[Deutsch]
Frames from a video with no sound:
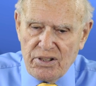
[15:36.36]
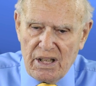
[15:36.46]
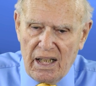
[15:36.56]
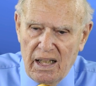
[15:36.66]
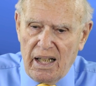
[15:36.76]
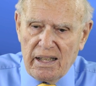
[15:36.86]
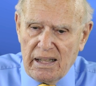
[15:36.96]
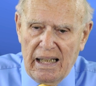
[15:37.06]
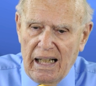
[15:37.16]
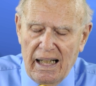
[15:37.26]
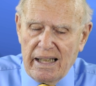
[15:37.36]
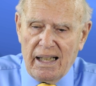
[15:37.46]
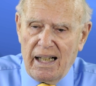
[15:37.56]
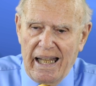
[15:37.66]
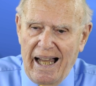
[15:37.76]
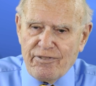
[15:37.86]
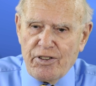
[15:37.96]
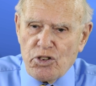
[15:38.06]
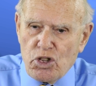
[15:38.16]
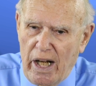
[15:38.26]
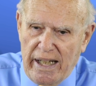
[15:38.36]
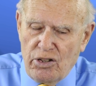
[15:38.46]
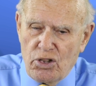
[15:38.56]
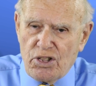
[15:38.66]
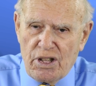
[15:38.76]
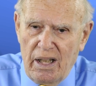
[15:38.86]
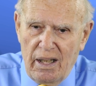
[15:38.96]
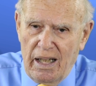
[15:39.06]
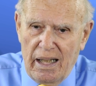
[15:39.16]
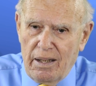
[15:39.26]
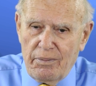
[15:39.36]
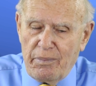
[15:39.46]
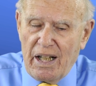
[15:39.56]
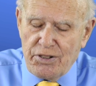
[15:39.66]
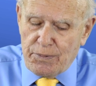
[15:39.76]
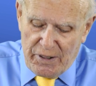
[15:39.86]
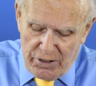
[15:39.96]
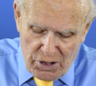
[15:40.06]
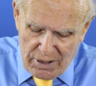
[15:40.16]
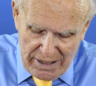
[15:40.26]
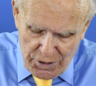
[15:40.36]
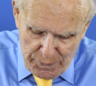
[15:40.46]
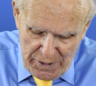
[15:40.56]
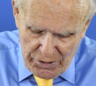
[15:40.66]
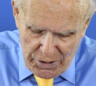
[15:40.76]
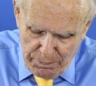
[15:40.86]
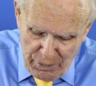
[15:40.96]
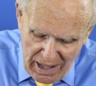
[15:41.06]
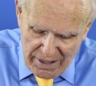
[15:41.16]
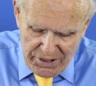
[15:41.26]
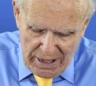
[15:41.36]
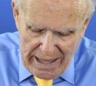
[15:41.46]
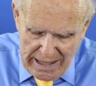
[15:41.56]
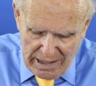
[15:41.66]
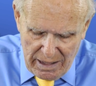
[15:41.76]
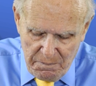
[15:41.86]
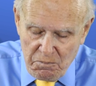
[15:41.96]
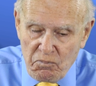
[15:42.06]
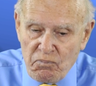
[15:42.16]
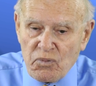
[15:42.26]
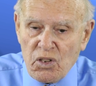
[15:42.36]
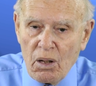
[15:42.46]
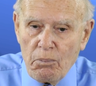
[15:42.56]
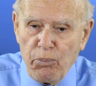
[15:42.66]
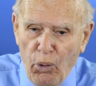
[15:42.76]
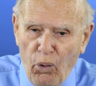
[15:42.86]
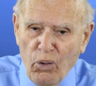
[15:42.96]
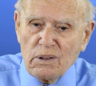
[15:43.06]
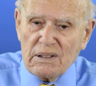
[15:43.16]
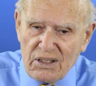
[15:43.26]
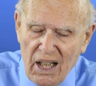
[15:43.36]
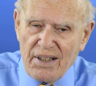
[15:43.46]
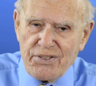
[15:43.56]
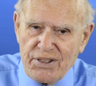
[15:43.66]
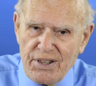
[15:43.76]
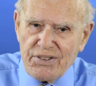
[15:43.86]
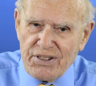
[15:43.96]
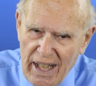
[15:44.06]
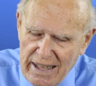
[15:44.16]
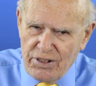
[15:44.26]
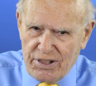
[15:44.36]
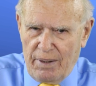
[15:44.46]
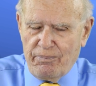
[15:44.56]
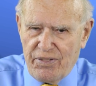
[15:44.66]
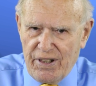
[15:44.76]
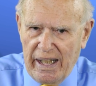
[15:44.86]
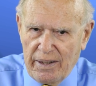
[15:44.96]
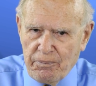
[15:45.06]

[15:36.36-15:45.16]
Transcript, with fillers: die ich auch predige. Und uh, ich habe meine geistliche Erfahrung natürlich nicht verändert, aber